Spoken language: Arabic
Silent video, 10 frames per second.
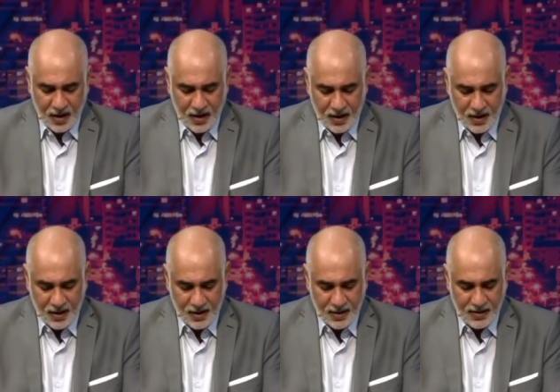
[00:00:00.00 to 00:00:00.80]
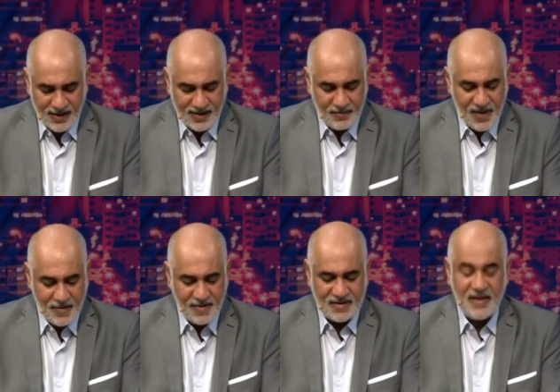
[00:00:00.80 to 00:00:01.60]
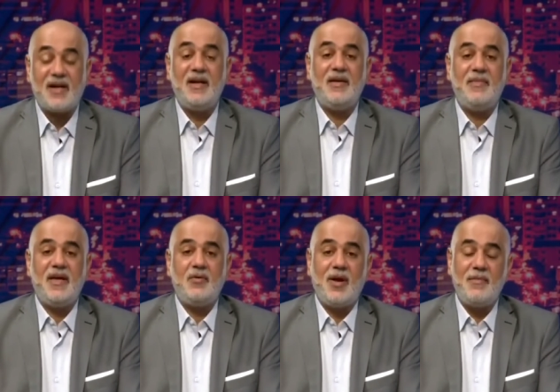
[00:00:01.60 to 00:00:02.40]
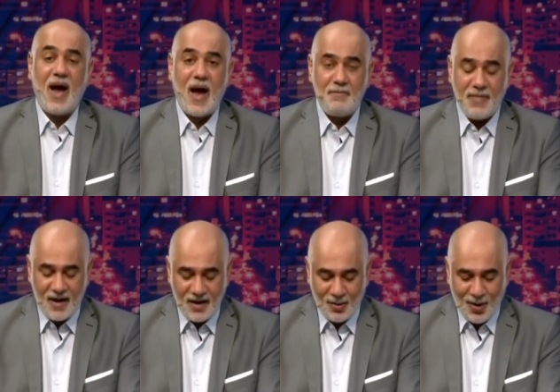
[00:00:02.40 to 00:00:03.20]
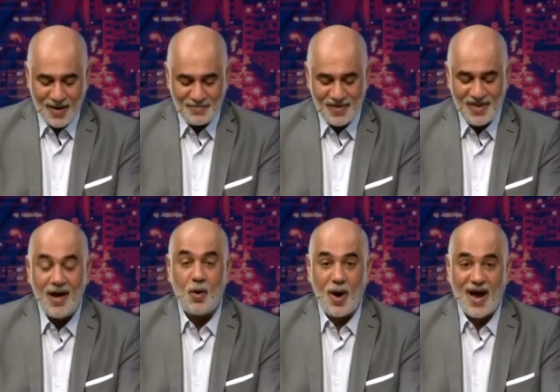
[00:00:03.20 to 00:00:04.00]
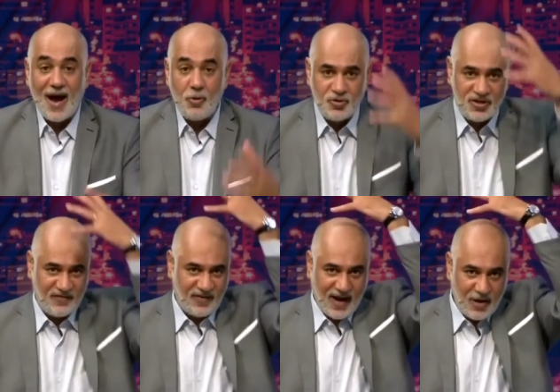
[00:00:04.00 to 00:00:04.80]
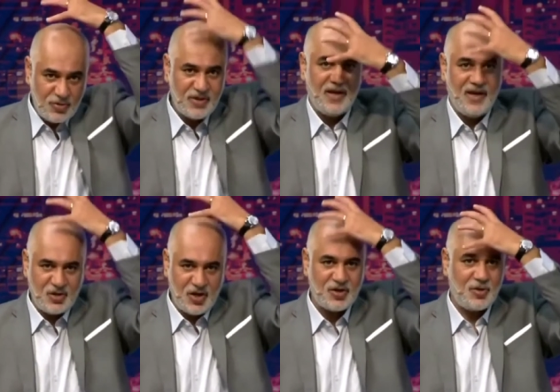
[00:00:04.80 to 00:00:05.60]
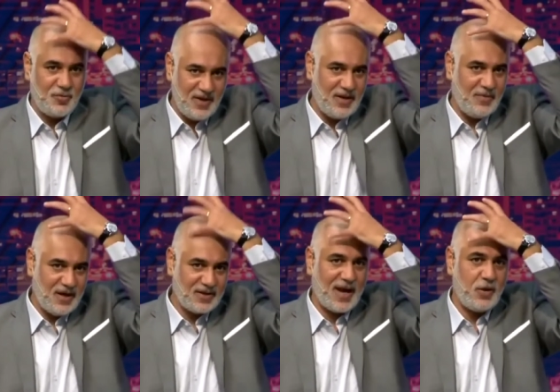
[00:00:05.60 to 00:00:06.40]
آه، لذا بنلبس درع الايمان والمحبه وحد منا وخوزي في خوزي هي الجيش الروماني بيحط